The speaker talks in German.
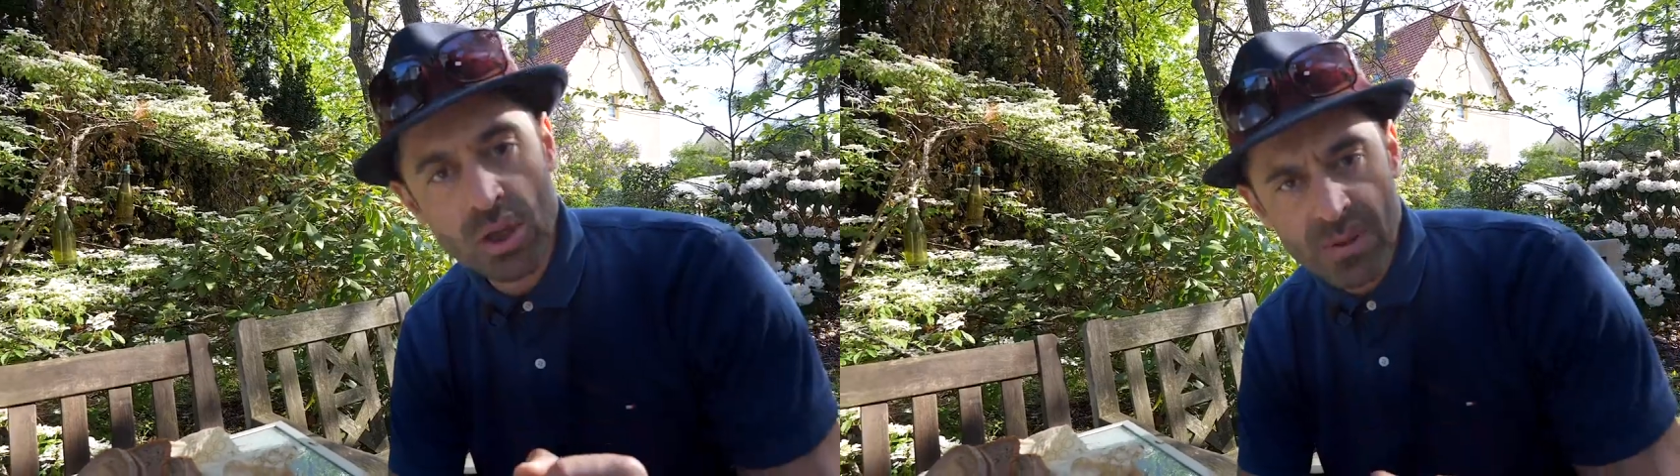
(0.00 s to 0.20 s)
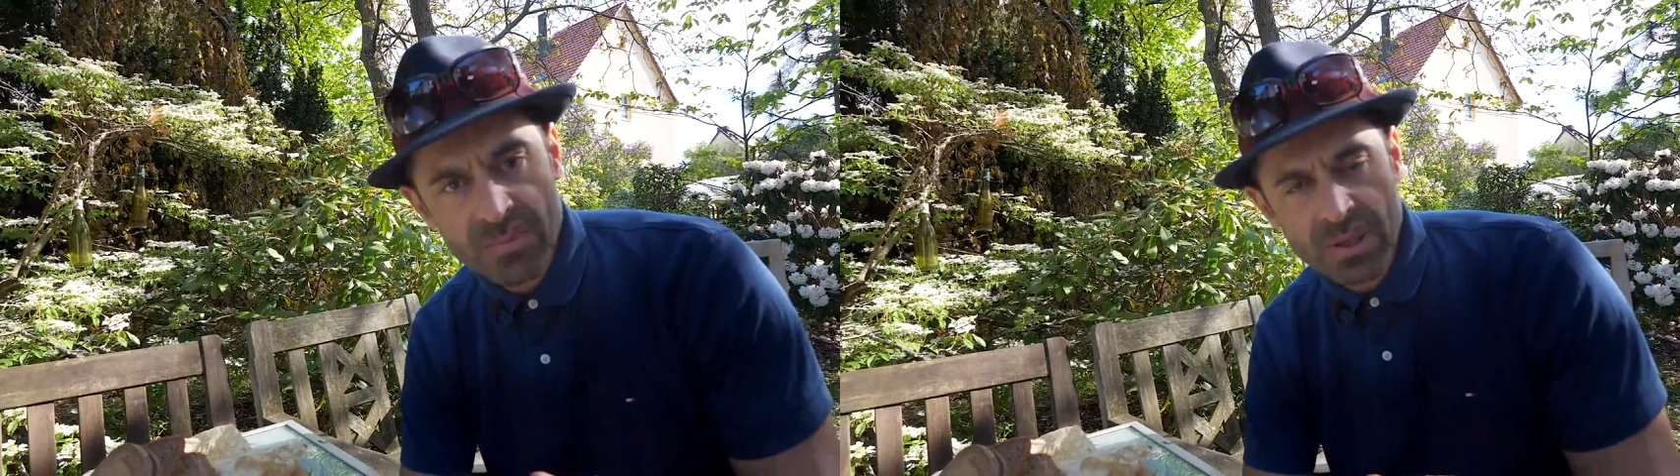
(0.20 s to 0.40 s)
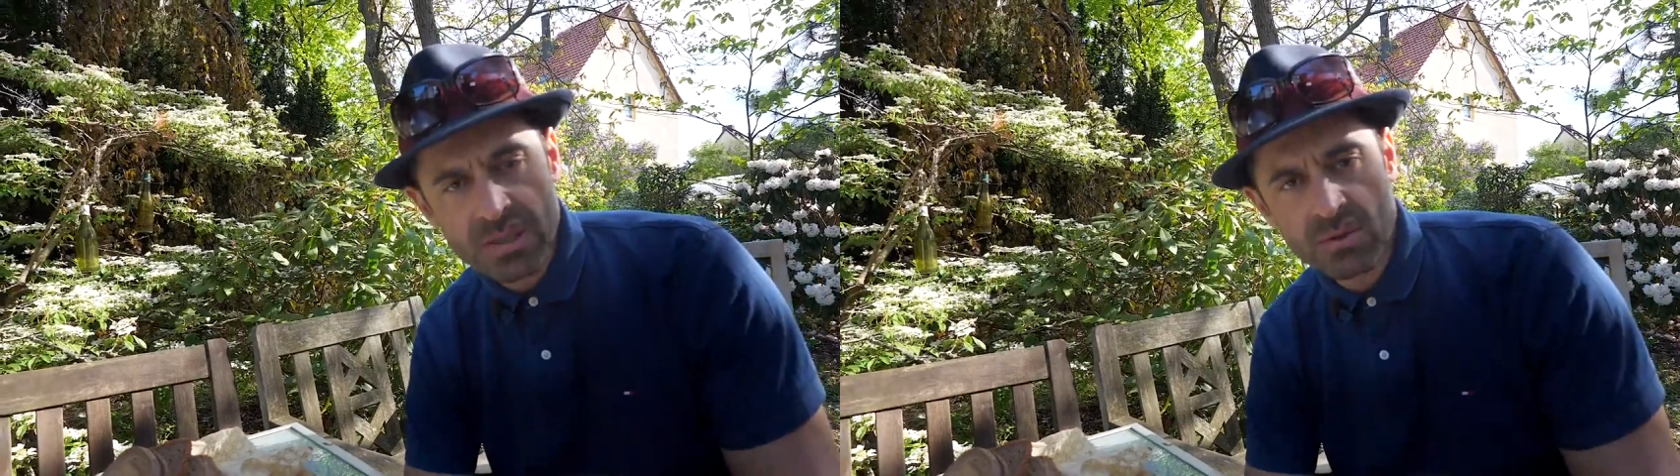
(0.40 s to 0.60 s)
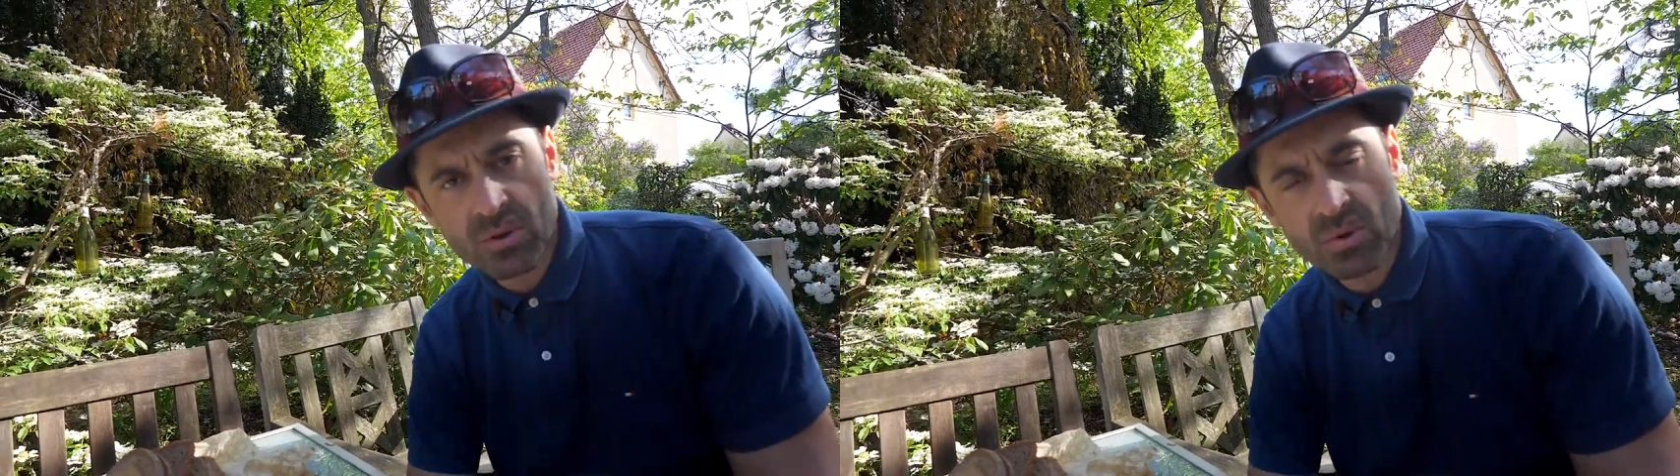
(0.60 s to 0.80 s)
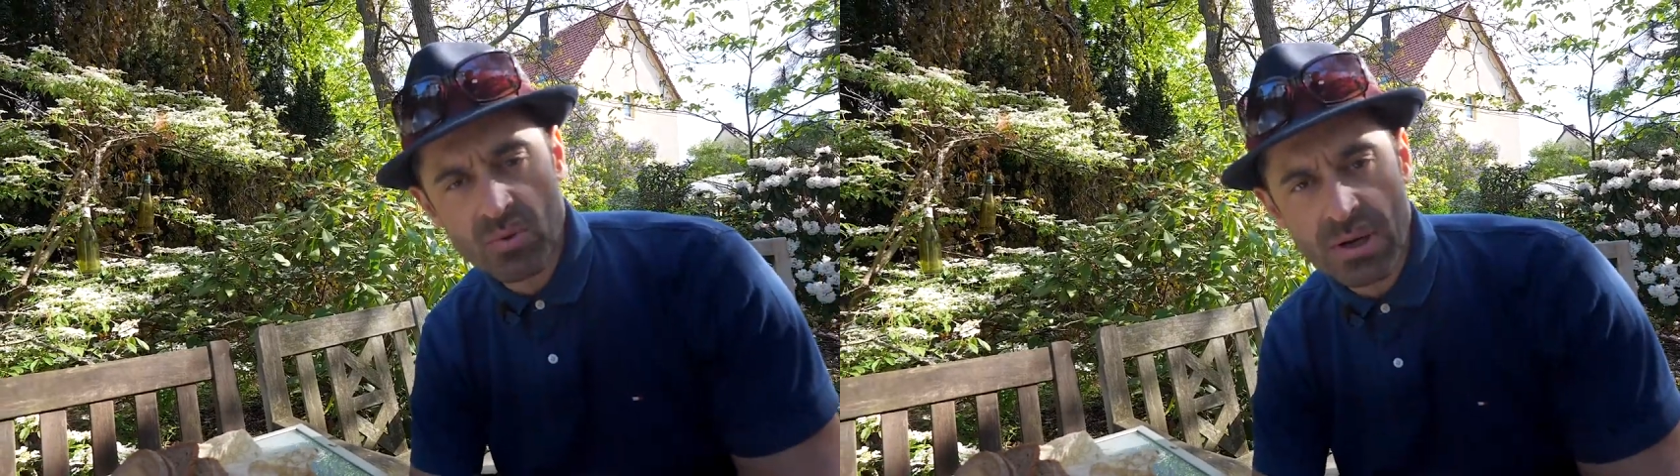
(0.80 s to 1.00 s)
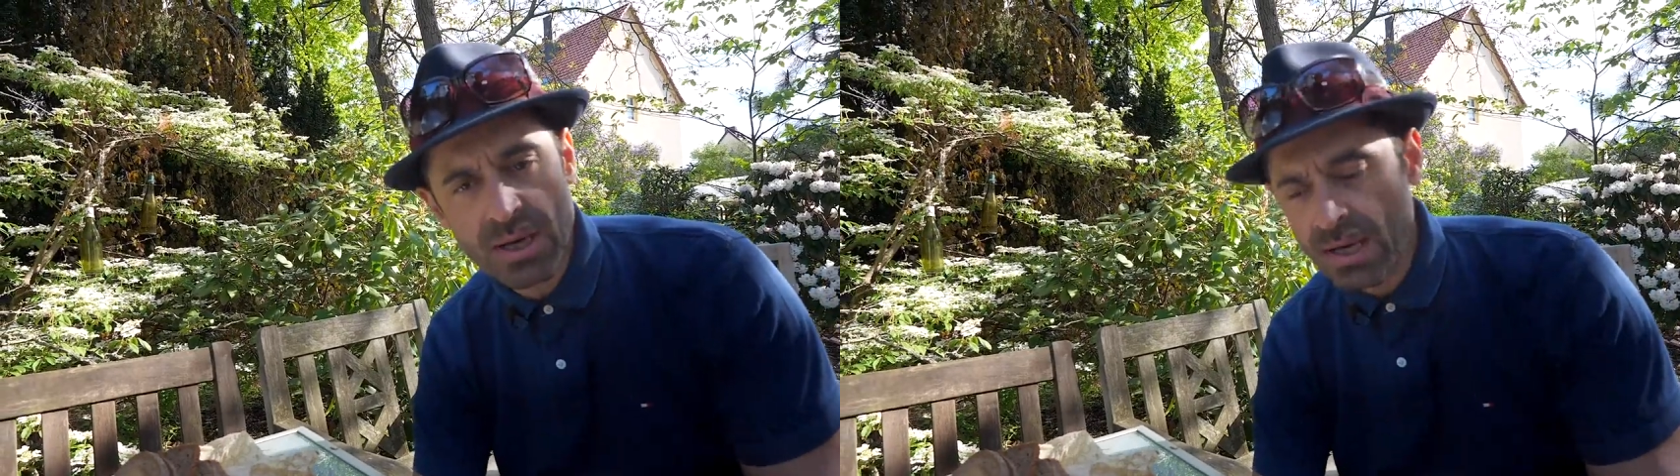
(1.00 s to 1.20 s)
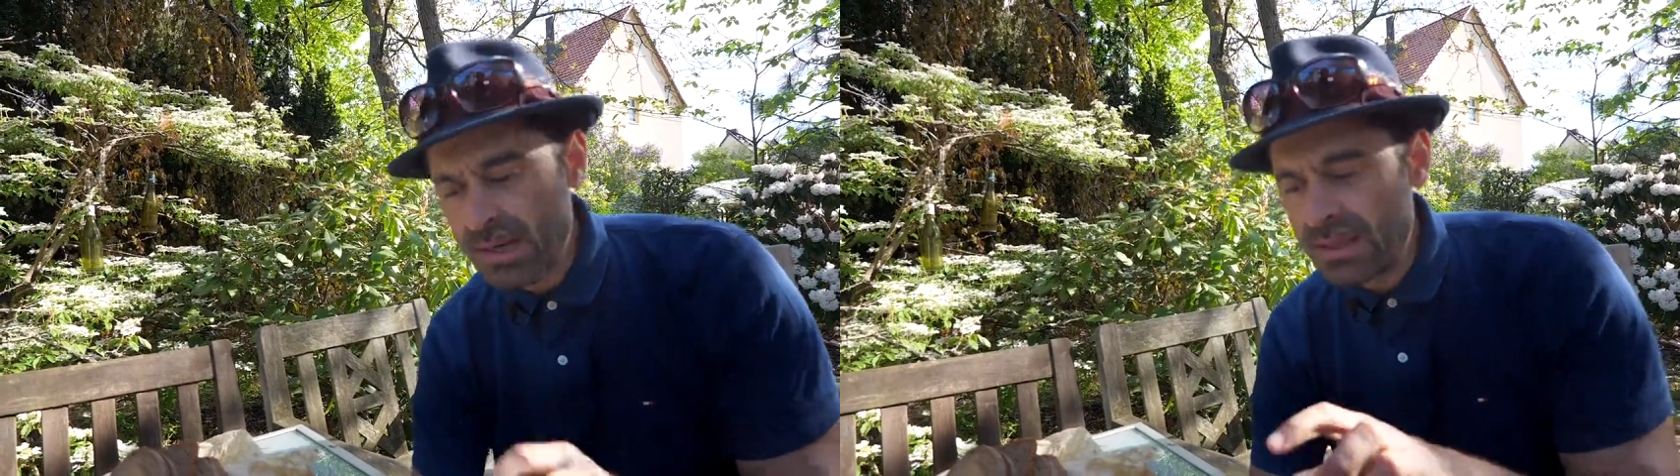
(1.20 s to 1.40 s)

Schimmelpilzkulturen,